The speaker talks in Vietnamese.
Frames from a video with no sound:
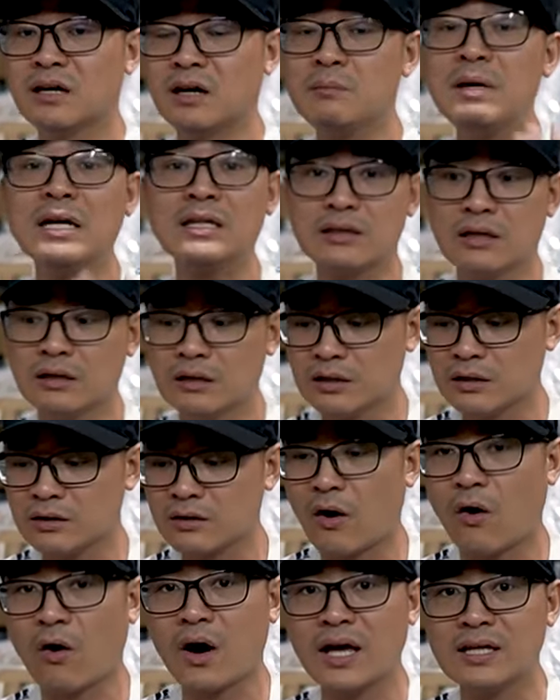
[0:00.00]
biết tới,
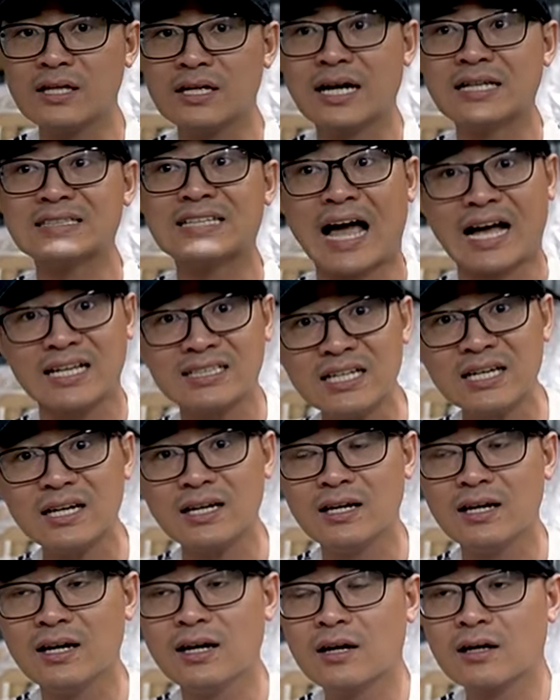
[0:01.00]
đó là những cái giá trị,
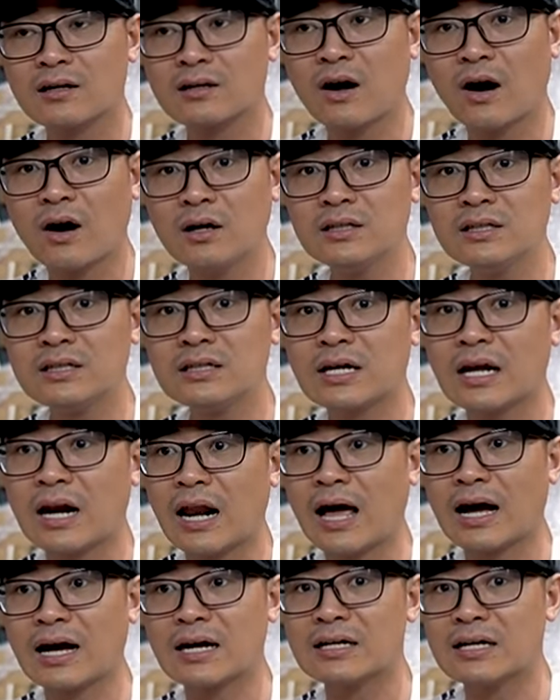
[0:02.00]
đó
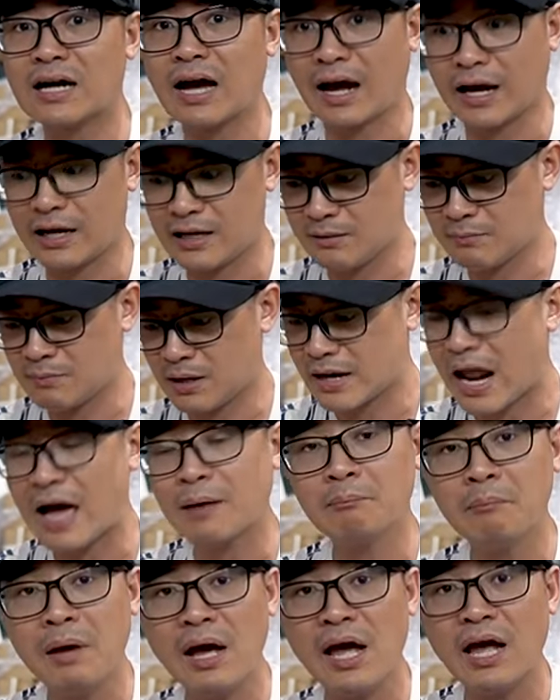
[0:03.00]
là những cái mà
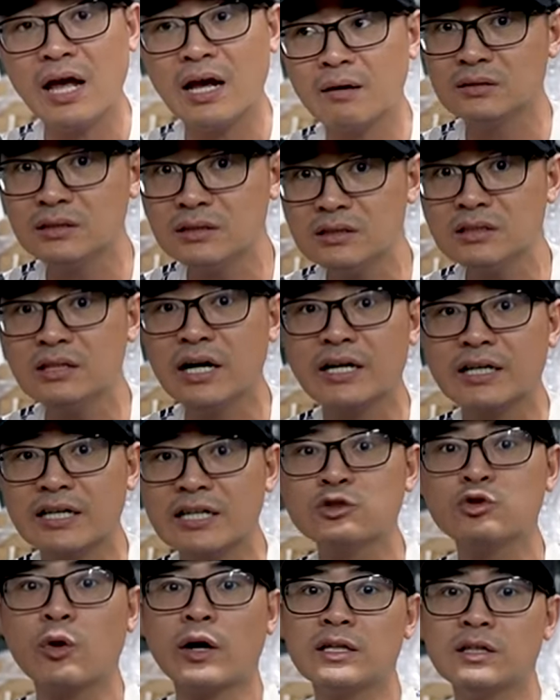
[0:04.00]
đam mê, những người
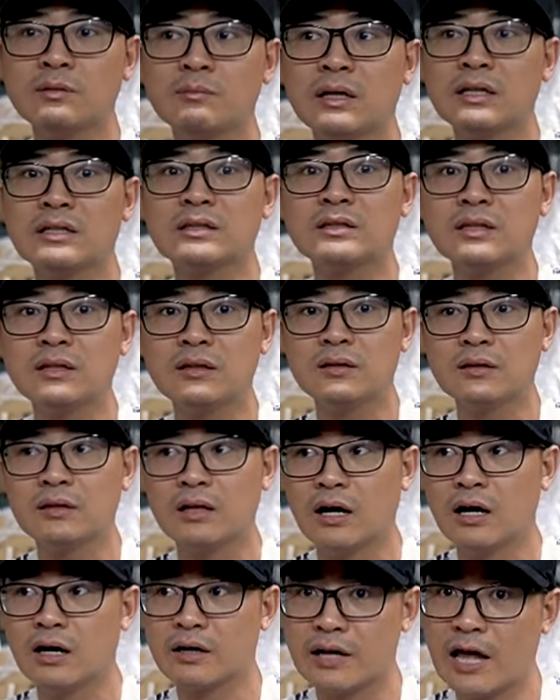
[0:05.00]
kinh doanh như mình
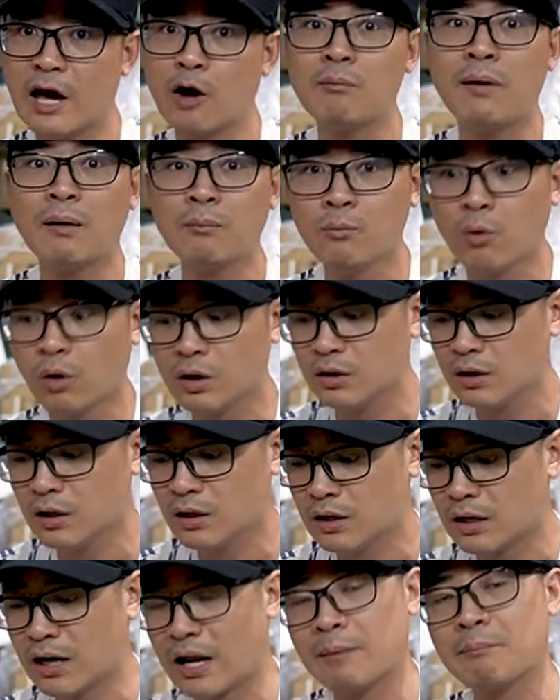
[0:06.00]
đều mong muốn
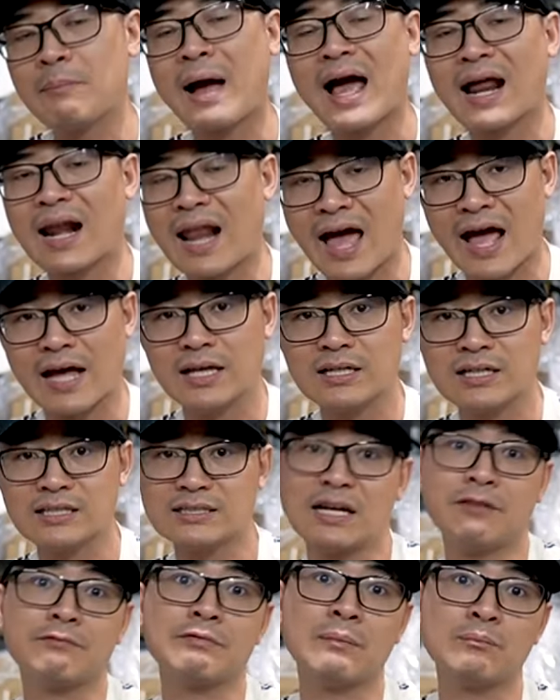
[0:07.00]
là mang lại những cái
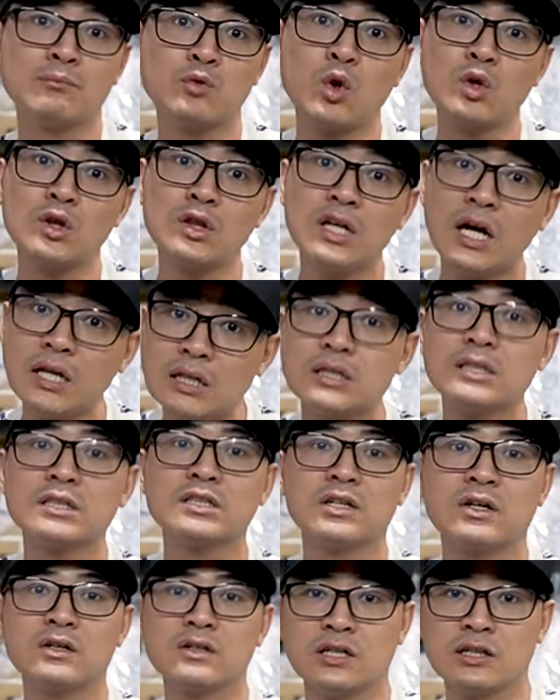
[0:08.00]
sản phẩm tốt nhất
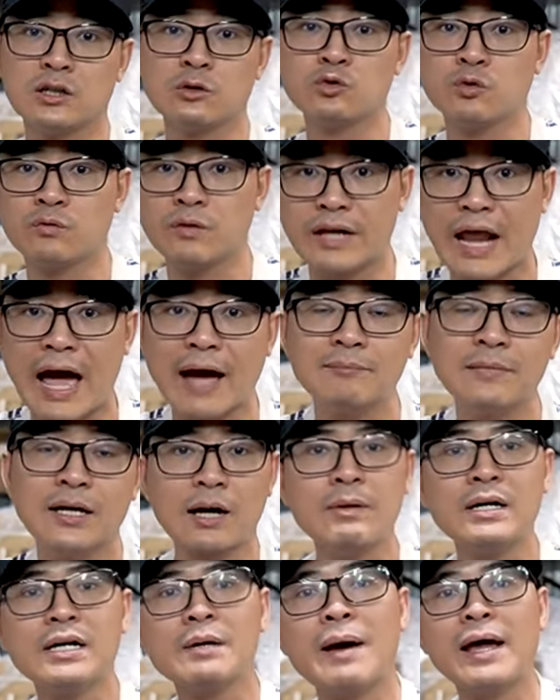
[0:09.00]
cho người tiêu dùng Việt Nam.
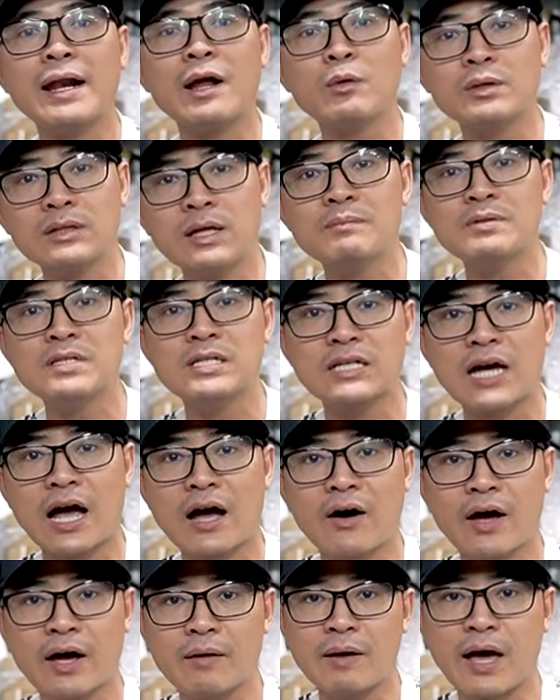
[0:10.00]
Cảm ơn các bạn đã quan tâm. Xin chào,
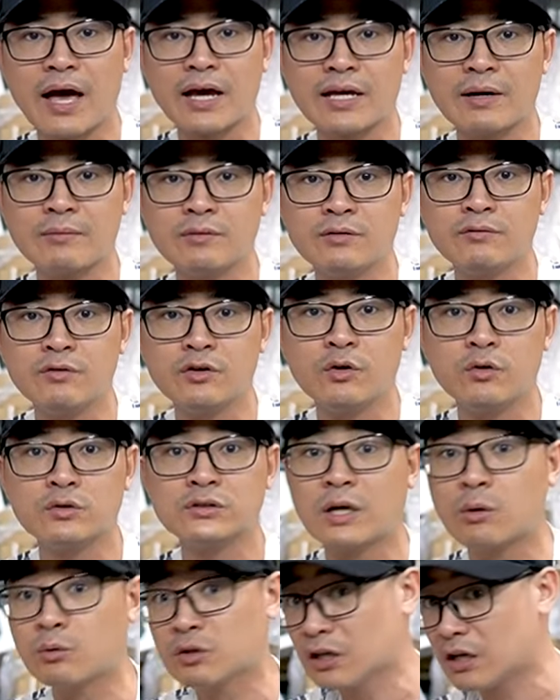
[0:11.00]
hẹn gặp lại anh em ở những video
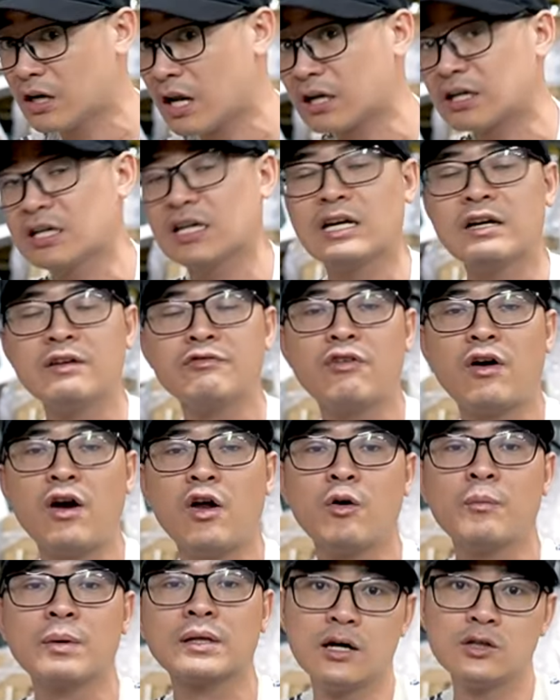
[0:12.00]
sau. Nhớ đăng ký,
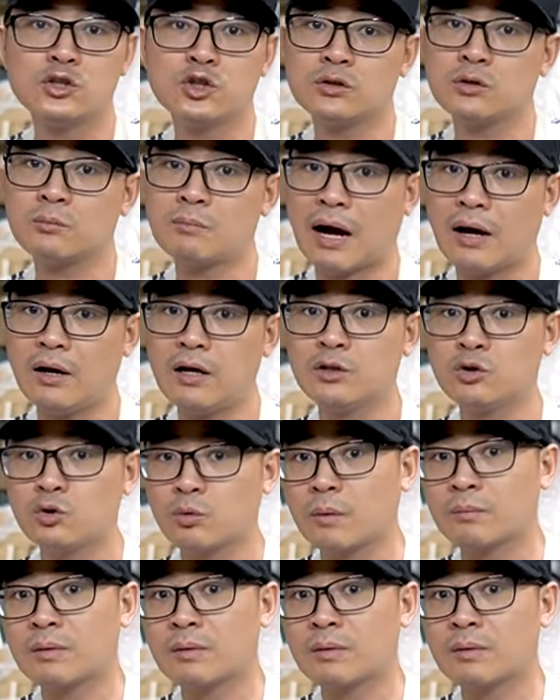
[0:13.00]
follow, bật chuông thông báo liên tục